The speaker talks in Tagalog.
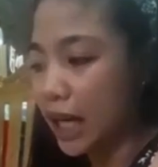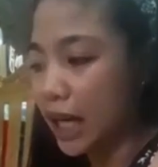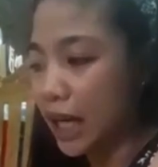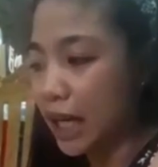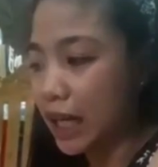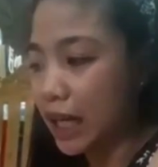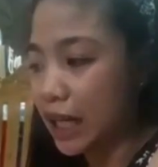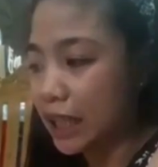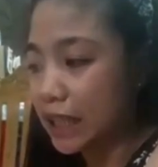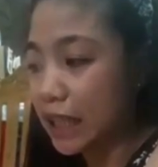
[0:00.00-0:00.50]

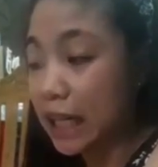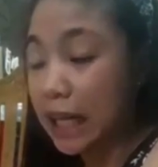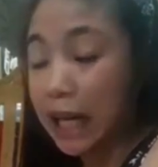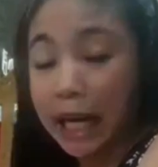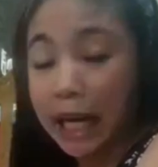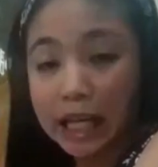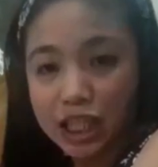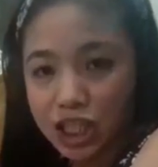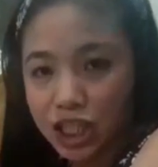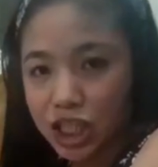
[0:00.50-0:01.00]
uh,
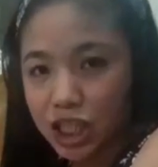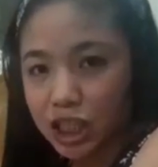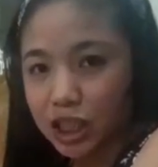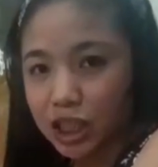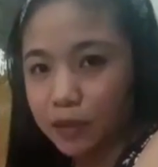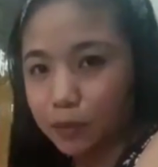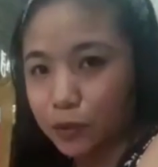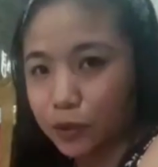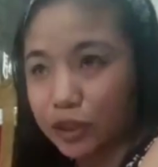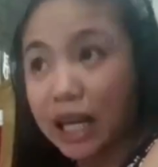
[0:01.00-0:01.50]
ng
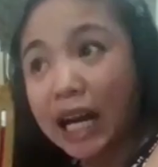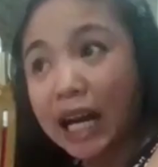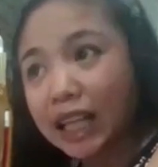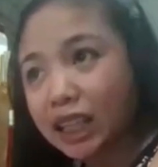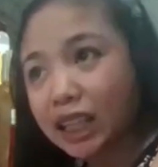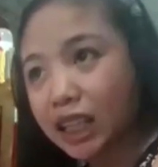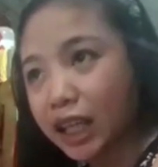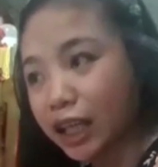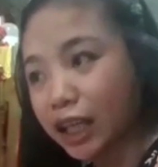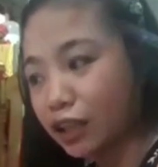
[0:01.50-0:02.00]
NGP po.
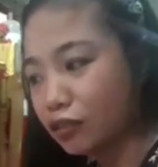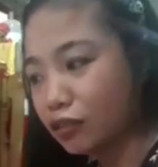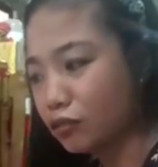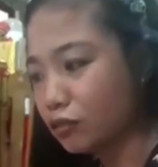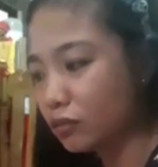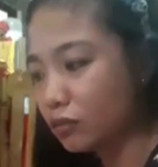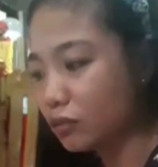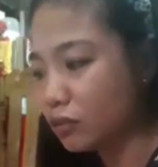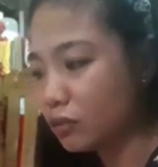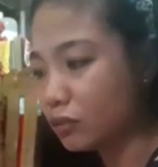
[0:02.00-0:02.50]
Dati,
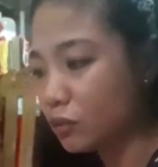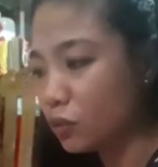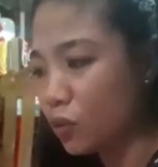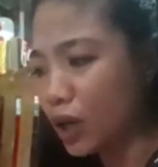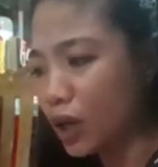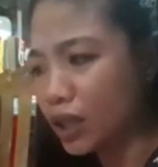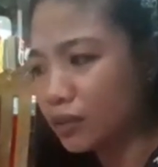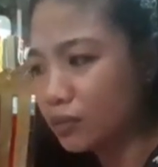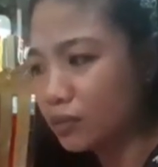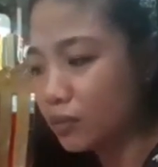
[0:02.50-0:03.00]
nung
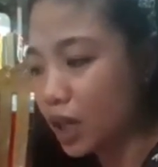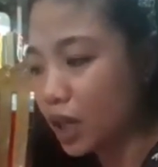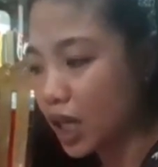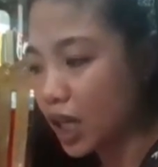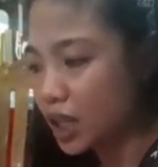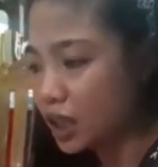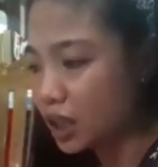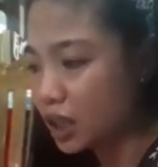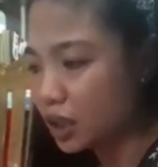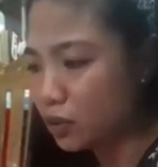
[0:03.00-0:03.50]
one
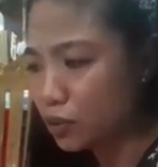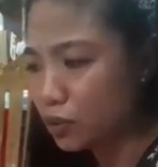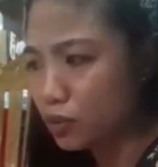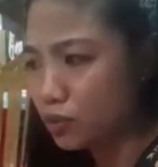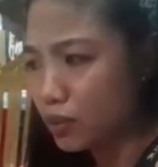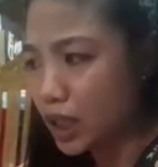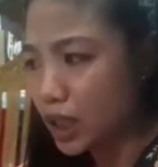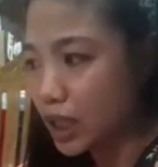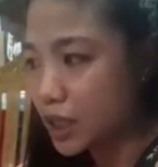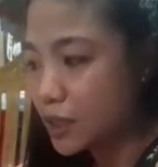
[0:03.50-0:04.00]
month,
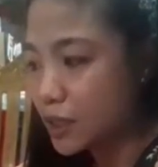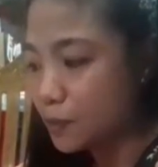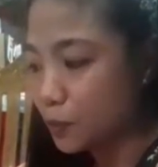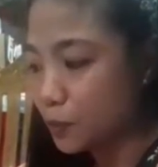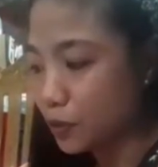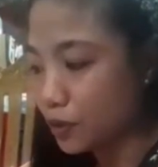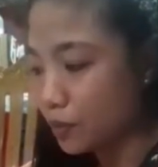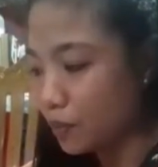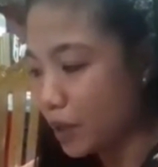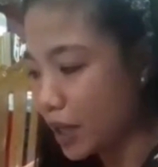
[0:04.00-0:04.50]
two
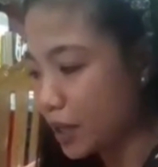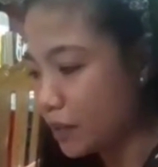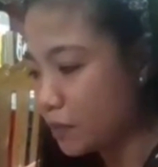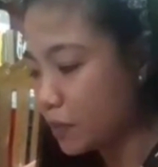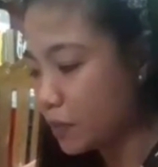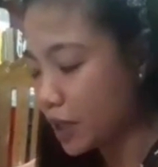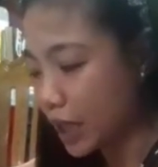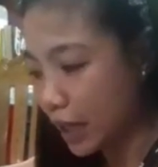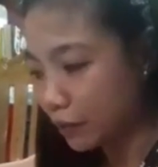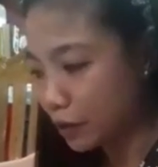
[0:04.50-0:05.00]
months po ni
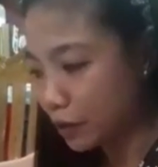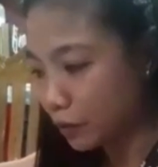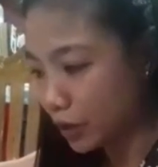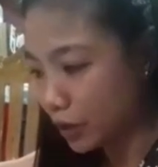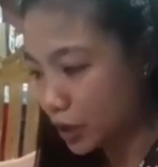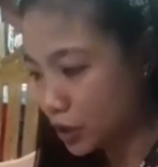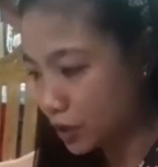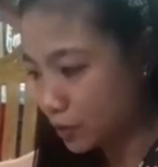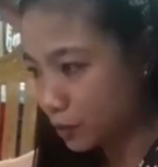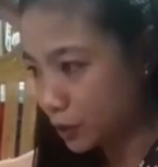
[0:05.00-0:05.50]
baby, yan,
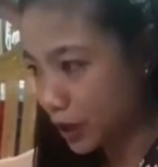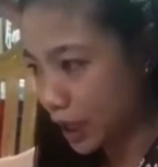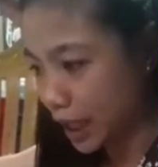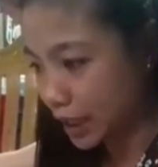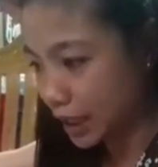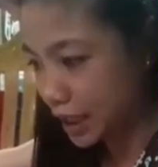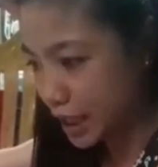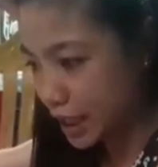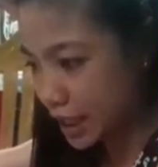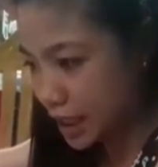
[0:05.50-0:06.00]
na-flushin po
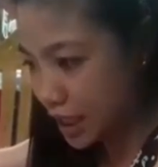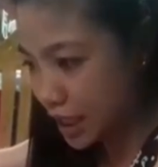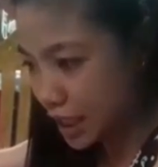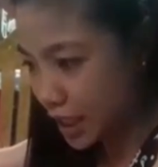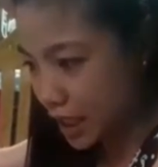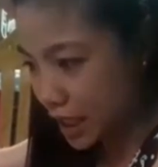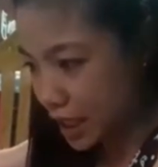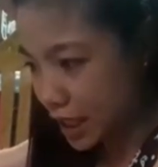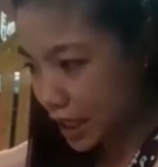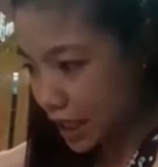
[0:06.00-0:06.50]
natin.
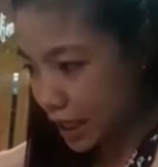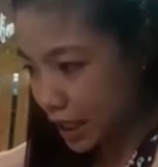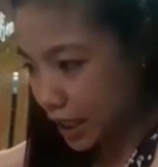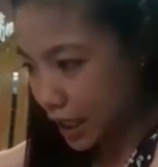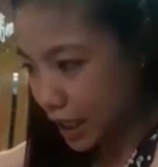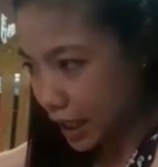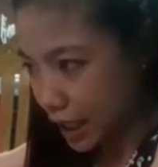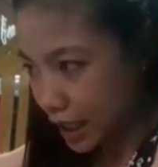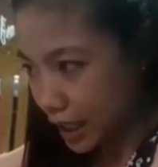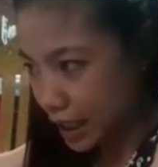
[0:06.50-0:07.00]

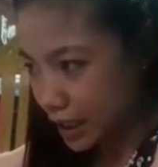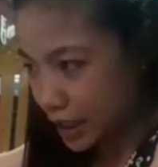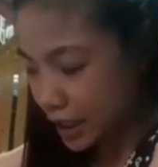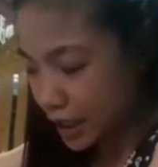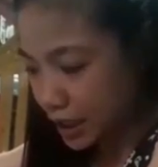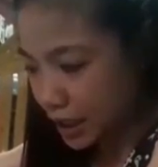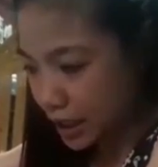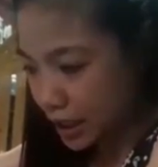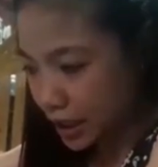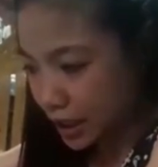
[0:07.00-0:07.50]
Yan.
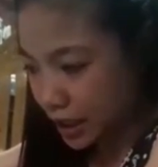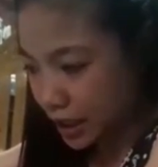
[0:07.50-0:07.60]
